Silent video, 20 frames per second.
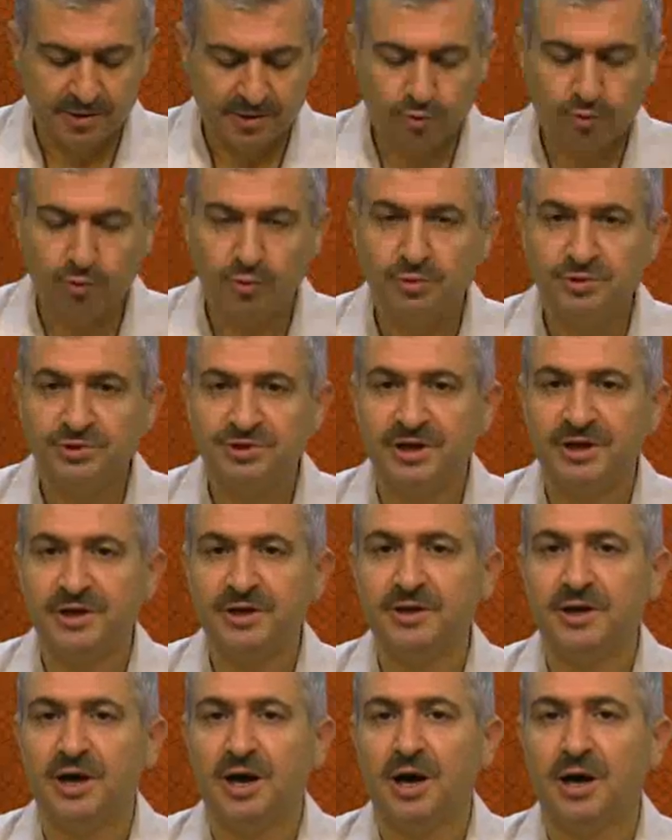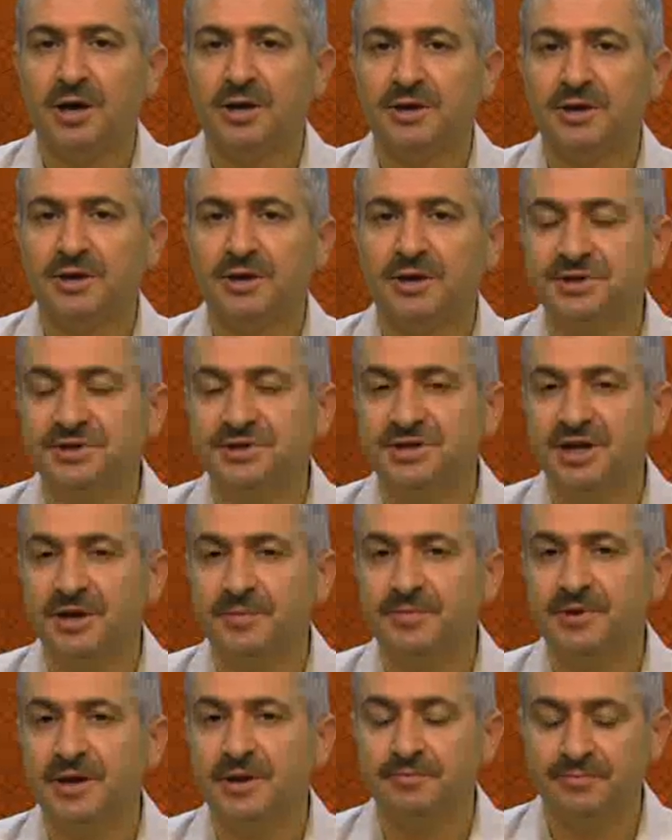bütün şehir ahalisini
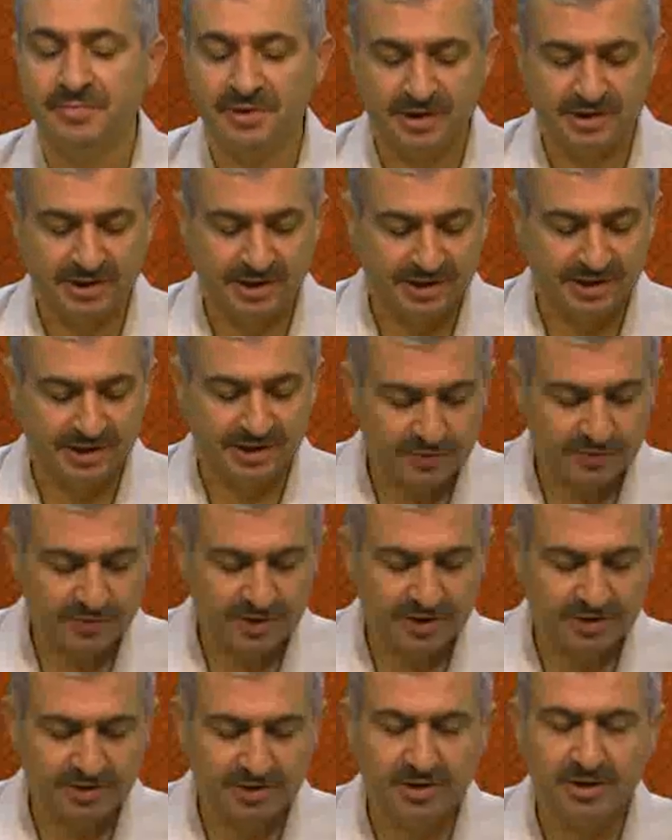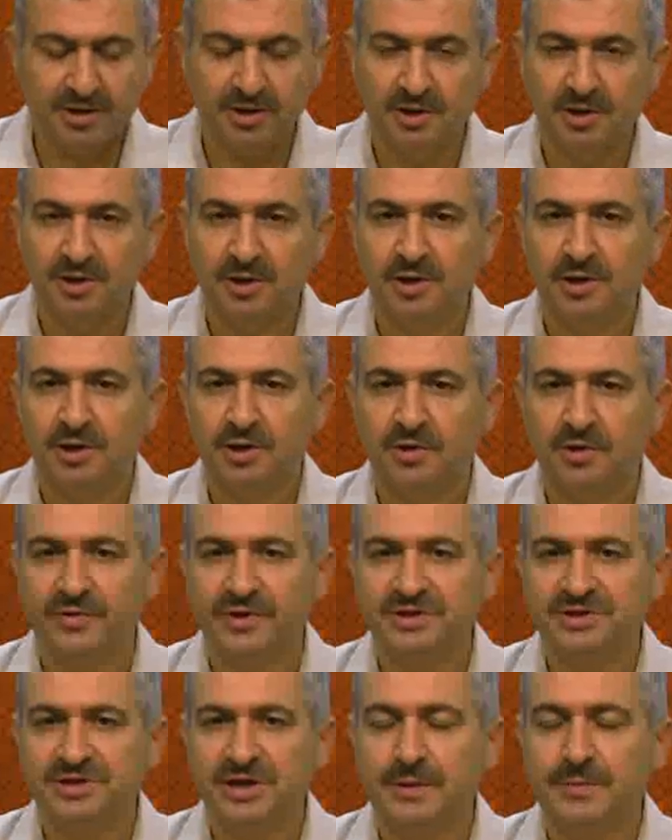cebren bir yere sevk etti
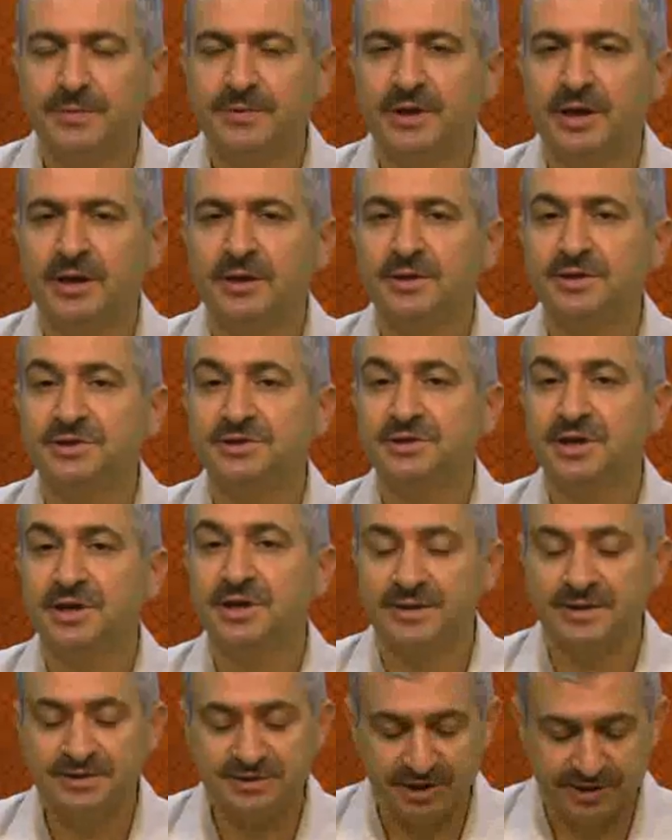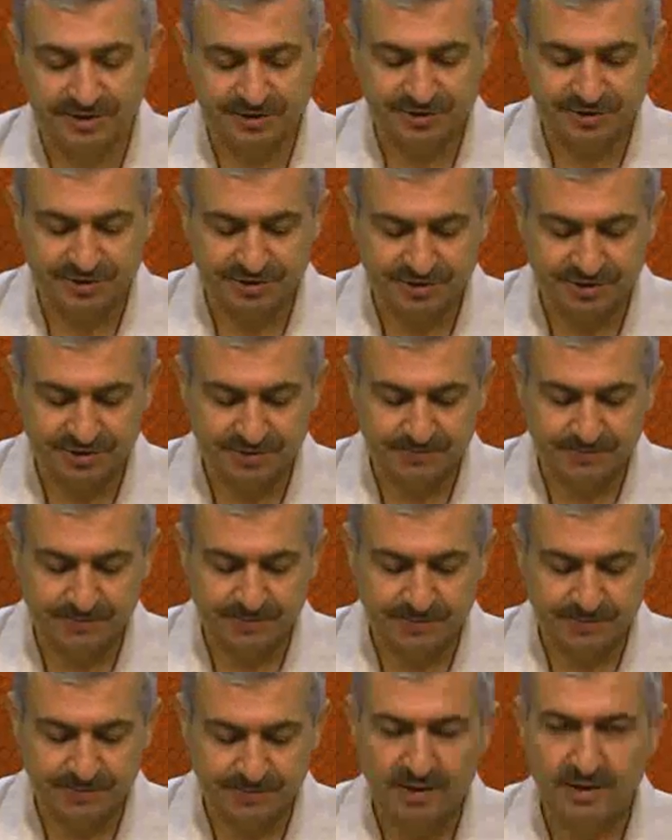ve cebren işlerde çalıştırdı.
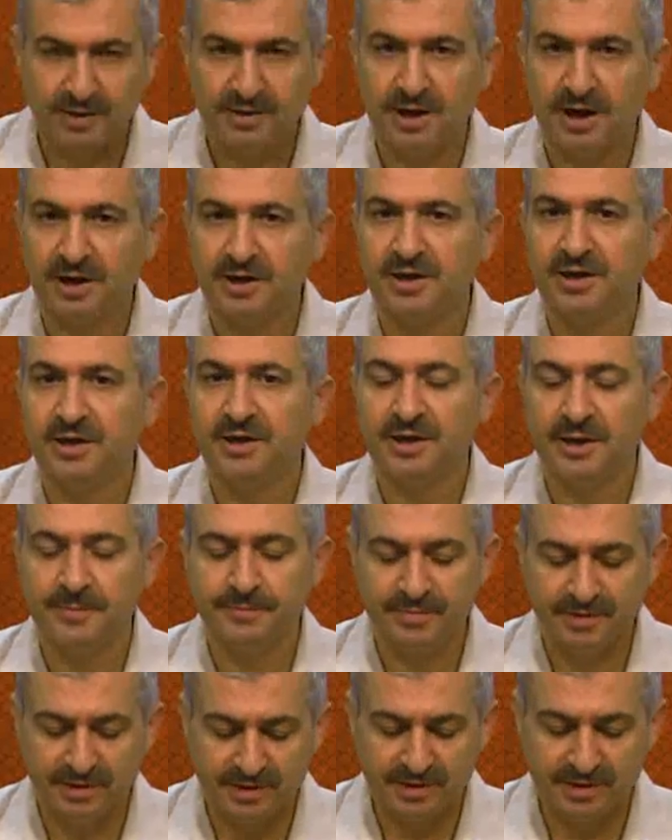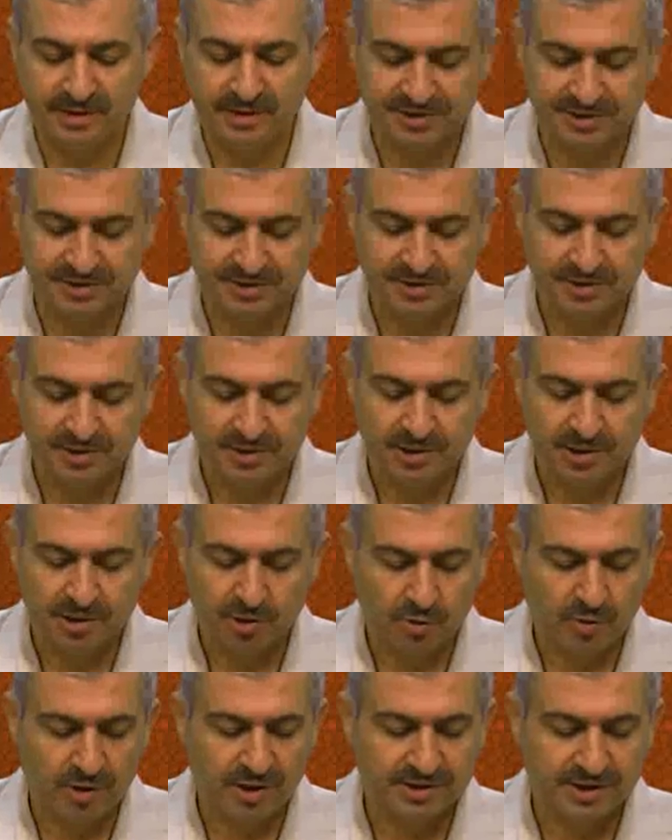Yakinen bilirsin
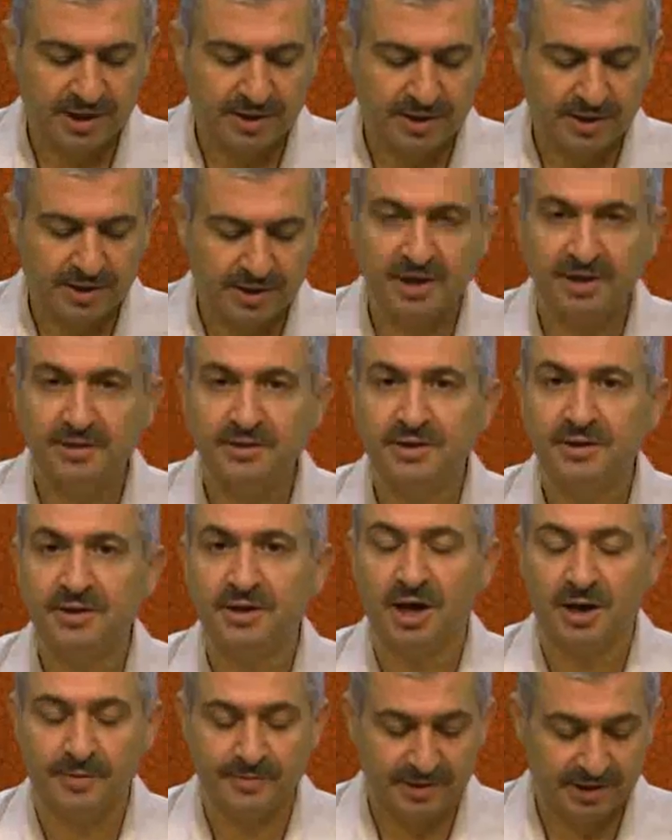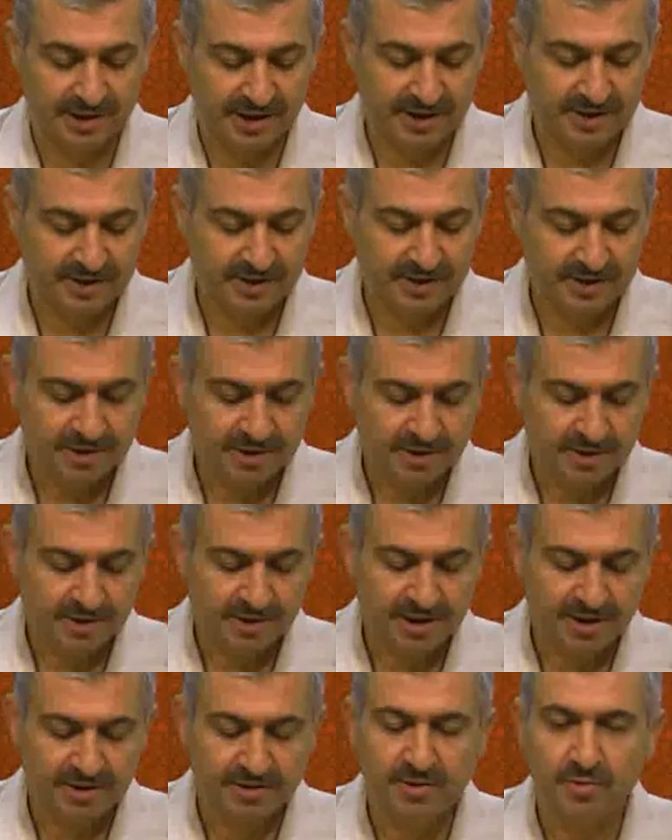o adam kendi namiyle,
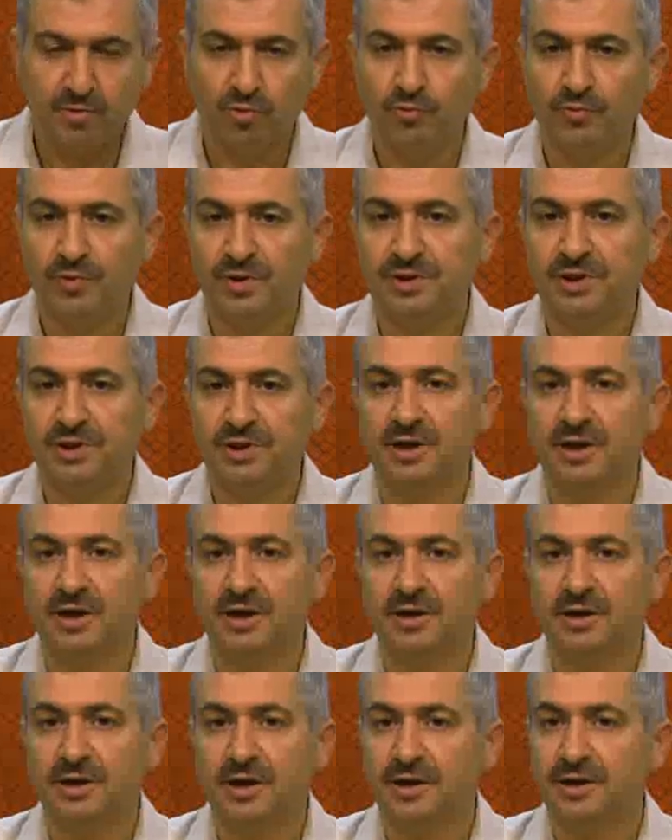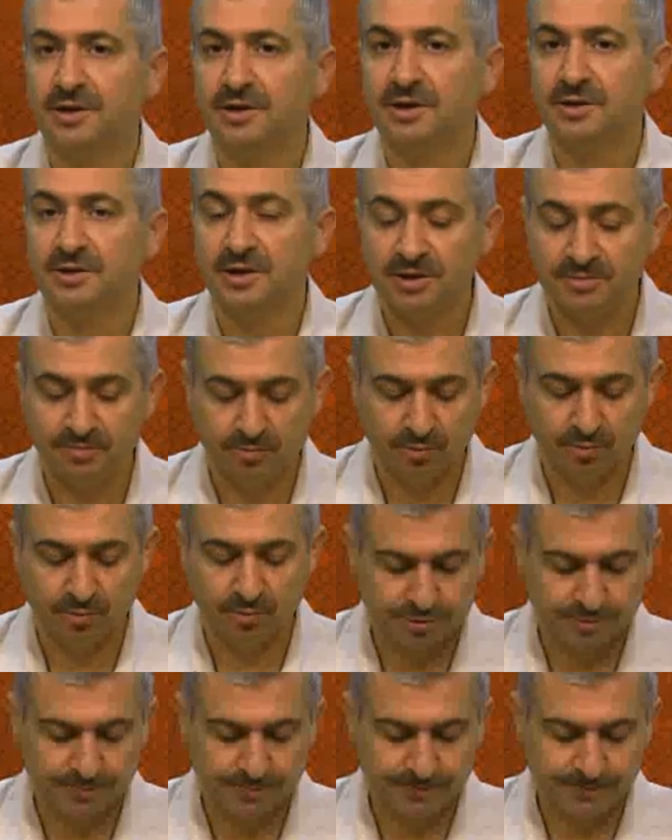kendi kuvvetiyle hareket
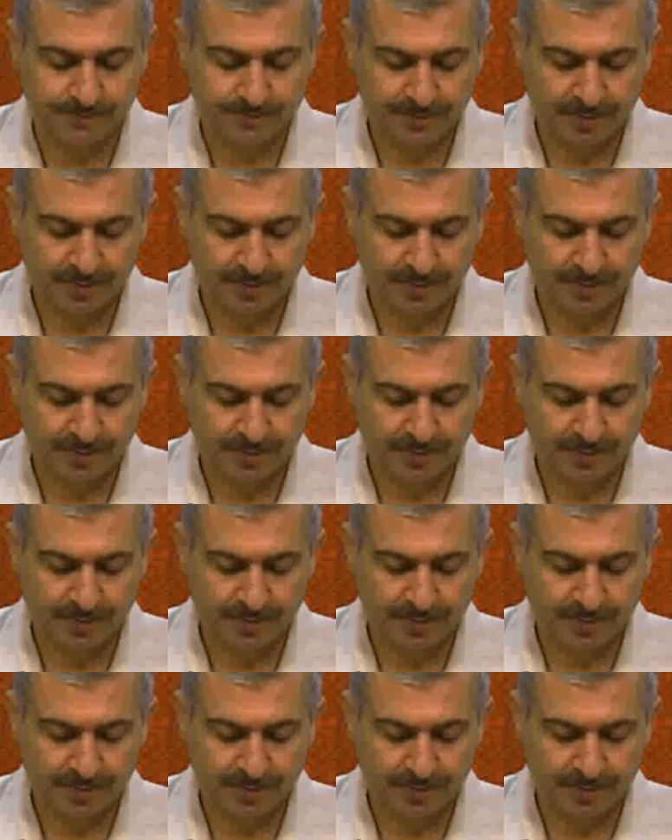etmiyor.''